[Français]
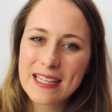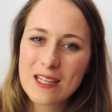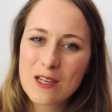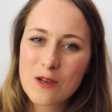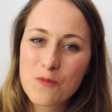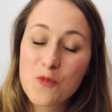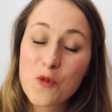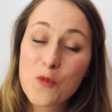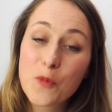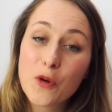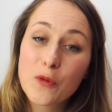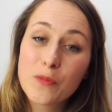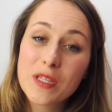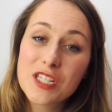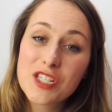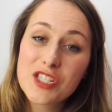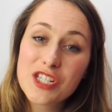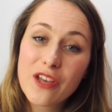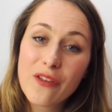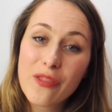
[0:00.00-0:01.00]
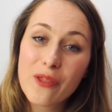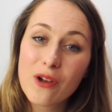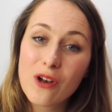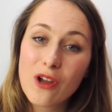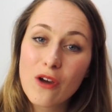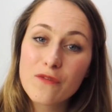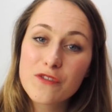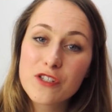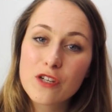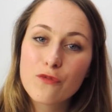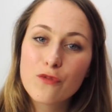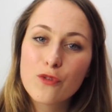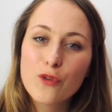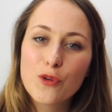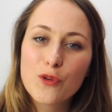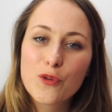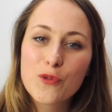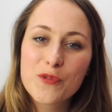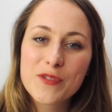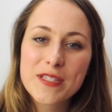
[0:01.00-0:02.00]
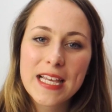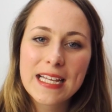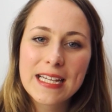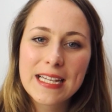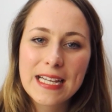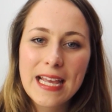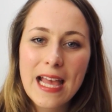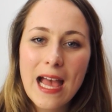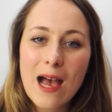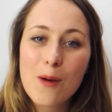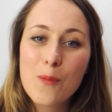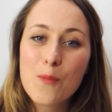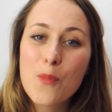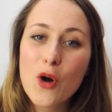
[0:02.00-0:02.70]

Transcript: cette vidéo et en fait c'est une vidéo de Marie qui